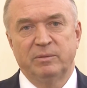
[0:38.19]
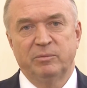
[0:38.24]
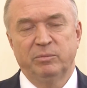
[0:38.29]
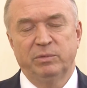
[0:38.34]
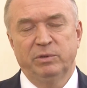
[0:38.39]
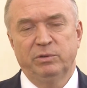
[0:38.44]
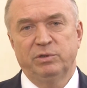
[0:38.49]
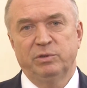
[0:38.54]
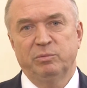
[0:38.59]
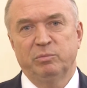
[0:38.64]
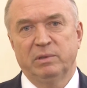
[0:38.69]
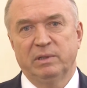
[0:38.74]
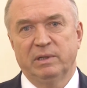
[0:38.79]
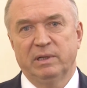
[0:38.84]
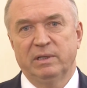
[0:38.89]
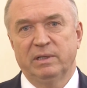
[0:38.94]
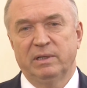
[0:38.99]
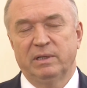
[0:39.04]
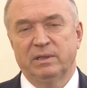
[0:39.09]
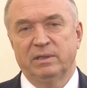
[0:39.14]
Мы очень
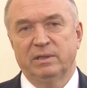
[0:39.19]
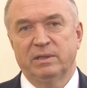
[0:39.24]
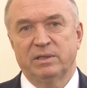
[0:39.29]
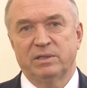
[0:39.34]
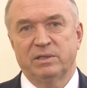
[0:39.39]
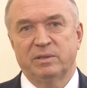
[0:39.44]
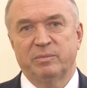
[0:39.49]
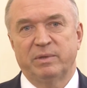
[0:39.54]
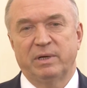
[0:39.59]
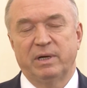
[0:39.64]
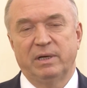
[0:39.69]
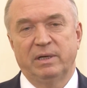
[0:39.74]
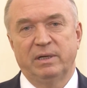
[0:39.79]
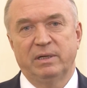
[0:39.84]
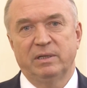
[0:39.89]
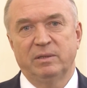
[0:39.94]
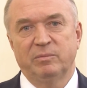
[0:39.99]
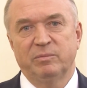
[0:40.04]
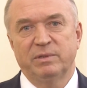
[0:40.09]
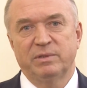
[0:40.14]
благодарны нашим
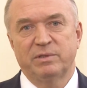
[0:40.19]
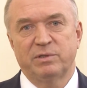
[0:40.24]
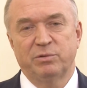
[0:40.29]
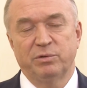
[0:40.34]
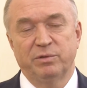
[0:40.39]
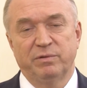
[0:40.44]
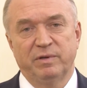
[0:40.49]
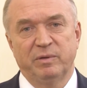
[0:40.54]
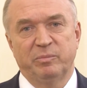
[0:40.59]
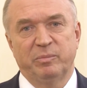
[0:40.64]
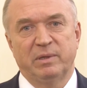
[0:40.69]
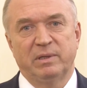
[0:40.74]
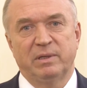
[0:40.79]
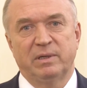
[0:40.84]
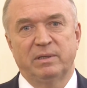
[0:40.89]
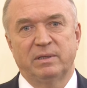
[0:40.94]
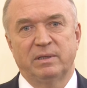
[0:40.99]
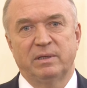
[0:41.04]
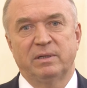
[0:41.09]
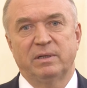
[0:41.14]
коллегам. 102
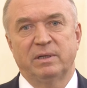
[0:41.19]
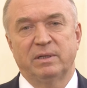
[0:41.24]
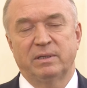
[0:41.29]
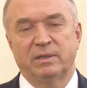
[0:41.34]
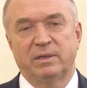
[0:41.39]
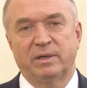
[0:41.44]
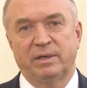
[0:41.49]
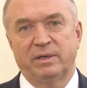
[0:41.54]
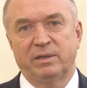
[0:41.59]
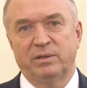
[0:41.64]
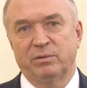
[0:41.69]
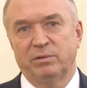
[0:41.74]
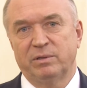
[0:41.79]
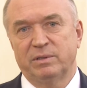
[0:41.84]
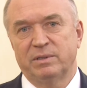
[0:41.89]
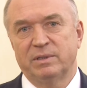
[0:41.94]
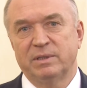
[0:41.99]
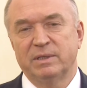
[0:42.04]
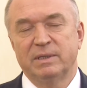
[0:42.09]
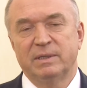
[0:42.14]
палаты
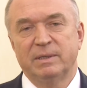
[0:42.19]
откликнулись